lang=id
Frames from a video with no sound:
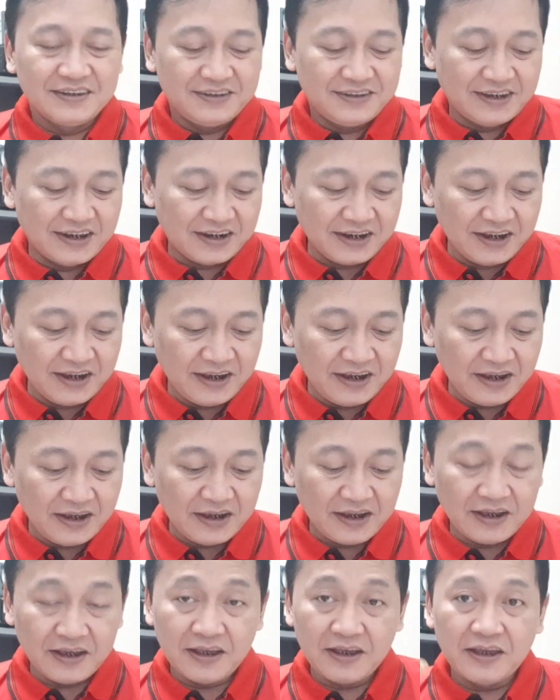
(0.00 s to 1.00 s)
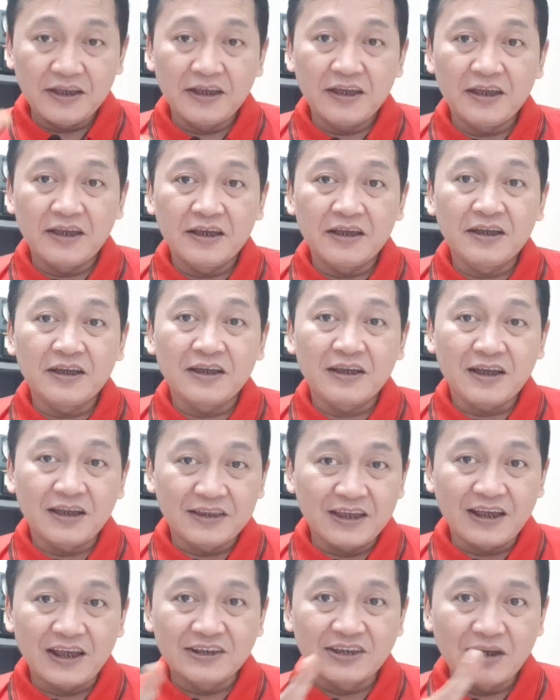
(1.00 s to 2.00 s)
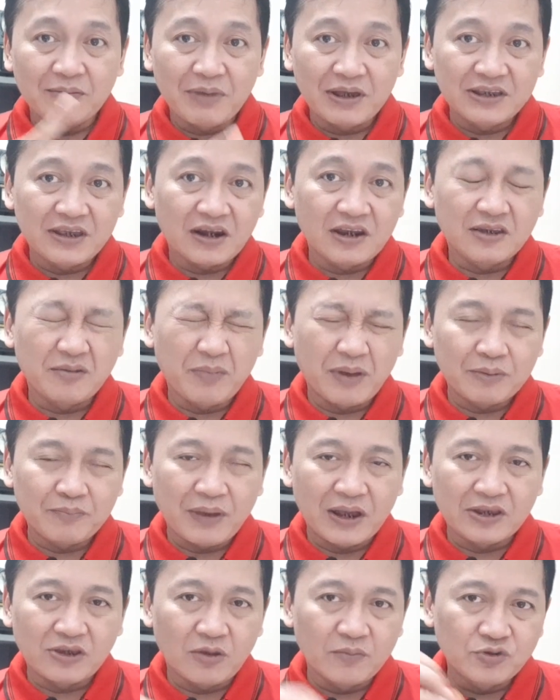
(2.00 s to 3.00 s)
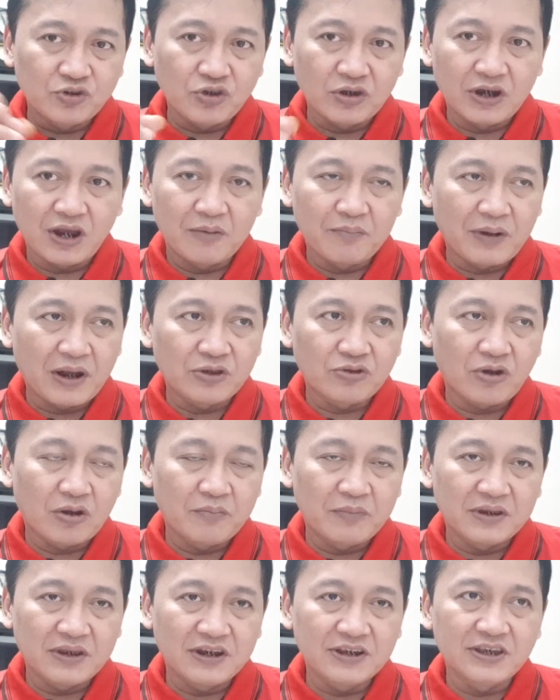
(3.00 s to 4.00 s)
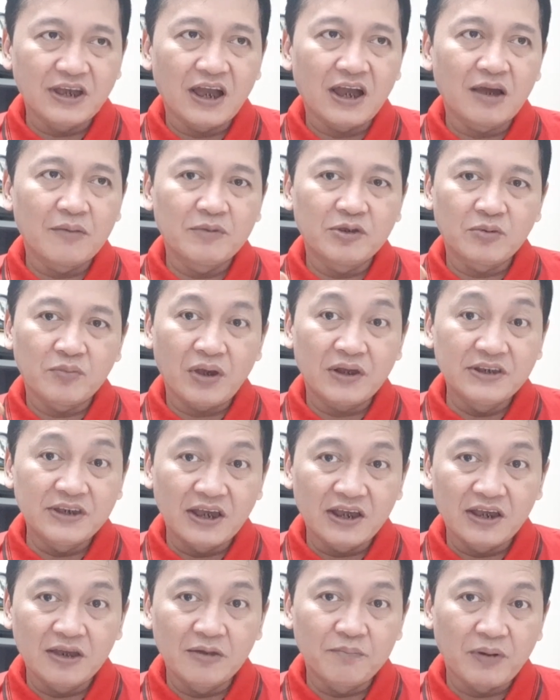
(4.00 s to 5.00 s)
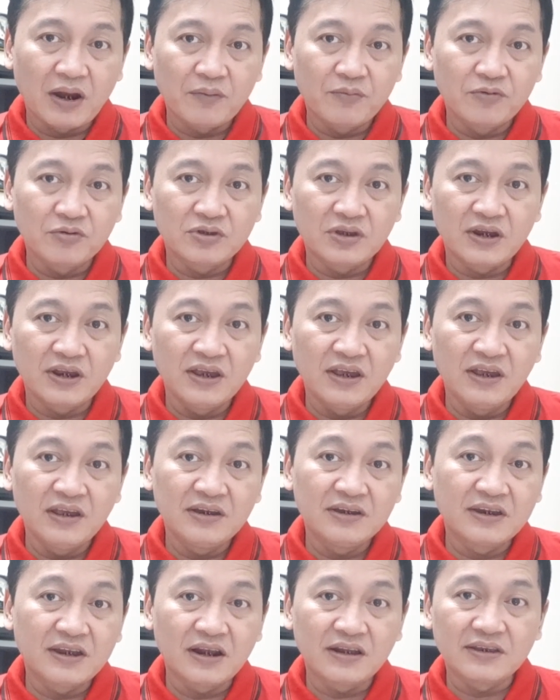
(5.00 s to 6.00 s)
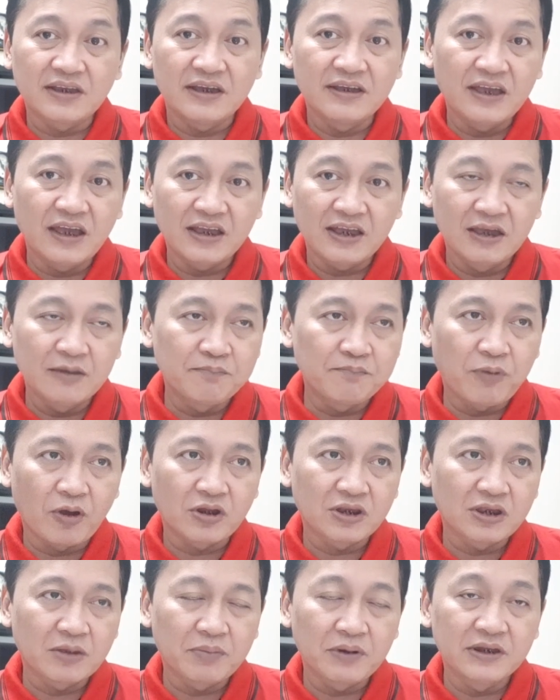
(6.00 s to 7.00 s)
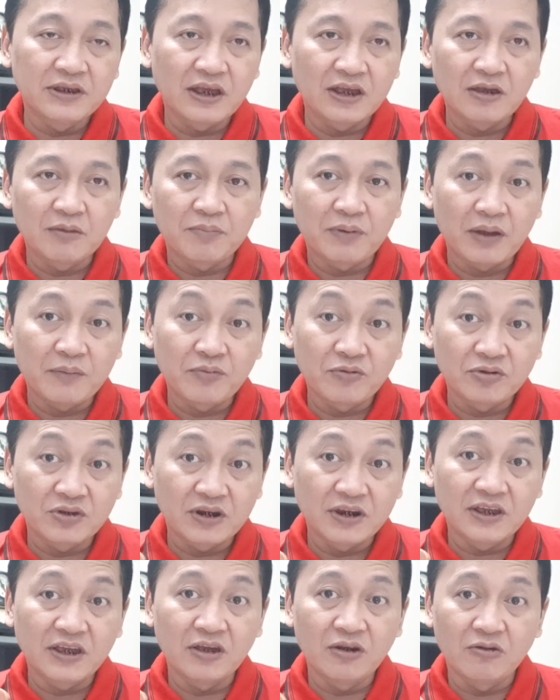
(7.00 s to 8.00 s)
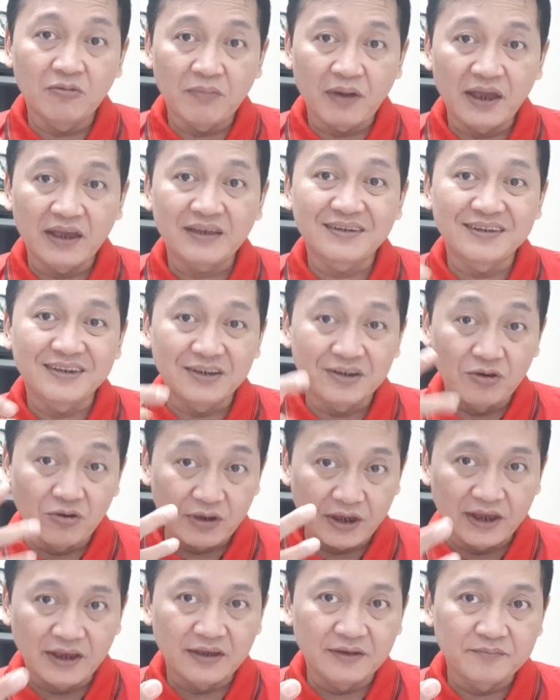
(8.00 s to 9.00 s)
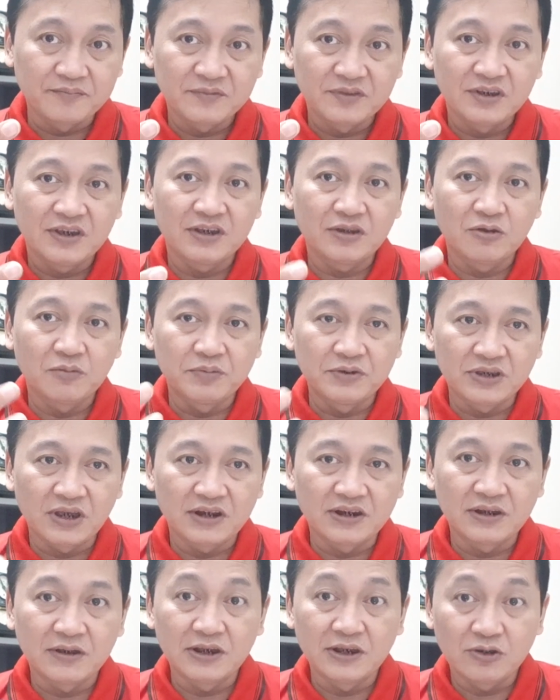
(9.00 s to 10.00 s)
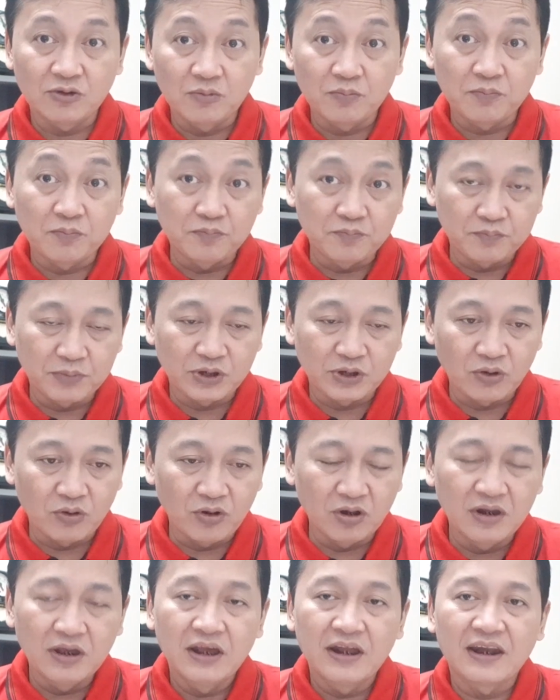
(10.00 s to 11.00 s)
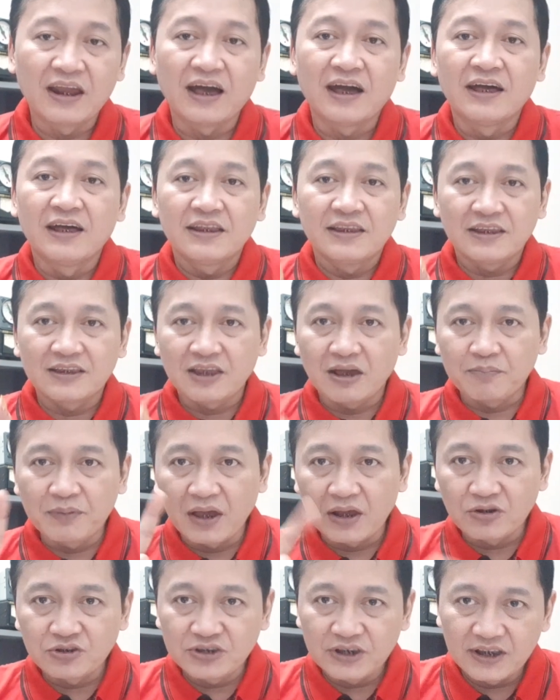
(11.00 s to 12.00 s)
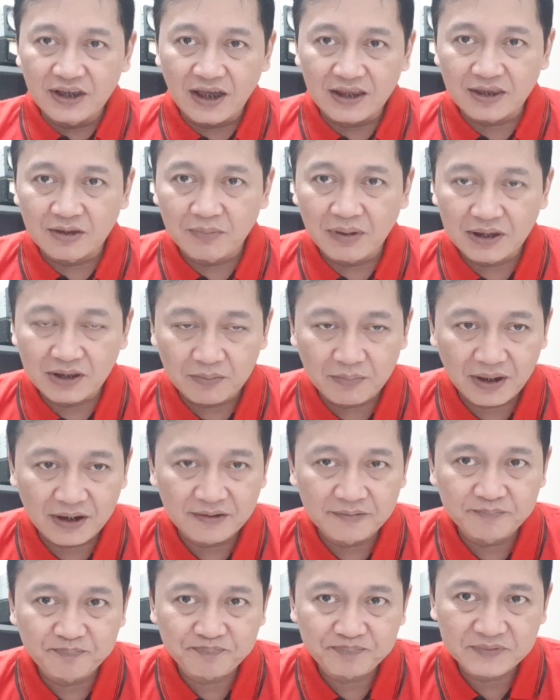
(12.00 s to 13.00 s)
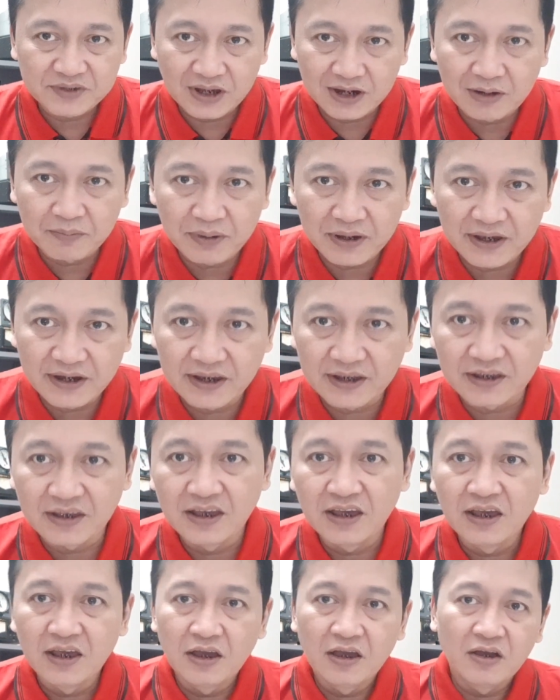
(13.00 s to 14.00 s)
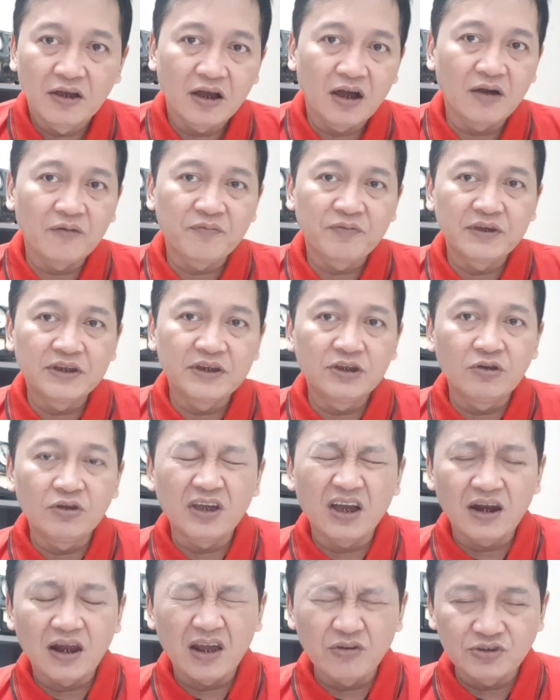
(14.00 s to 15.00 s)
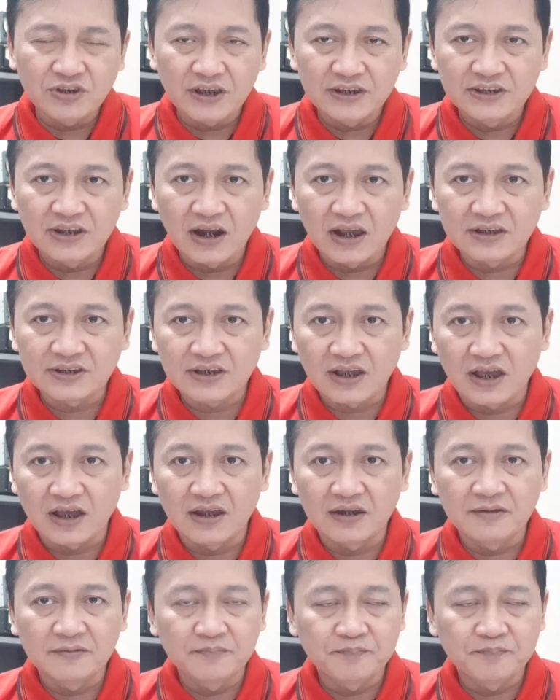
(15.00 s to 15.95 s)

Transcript: jadi ketika saya mencari tempat Pak Tom sesuai dengan peraturan menteri saya akan menunjukkan Yankee Bravo 3 Delta Yankee Portable Yankee Bravo 3 kilometer. Oke. Okay itu bisa di, itu betul. Nah, tetapi harus ingat teman-teman. Jadi begini, uh, video yang lalu saya jelaskan